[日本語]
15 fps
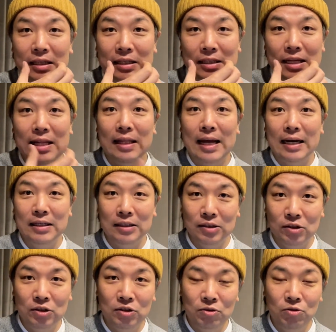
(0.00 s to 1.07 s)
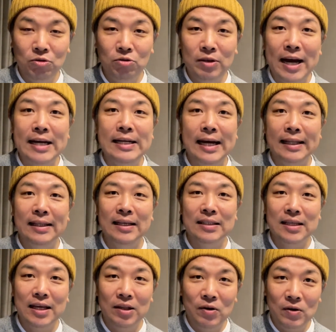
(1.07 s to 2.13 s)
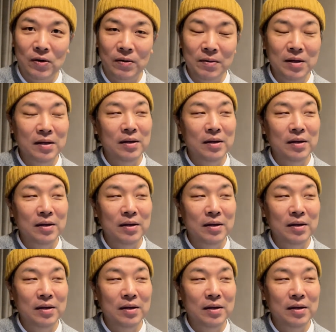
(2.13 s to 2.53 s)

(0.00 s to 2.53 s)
してたりするぐらいなんですけど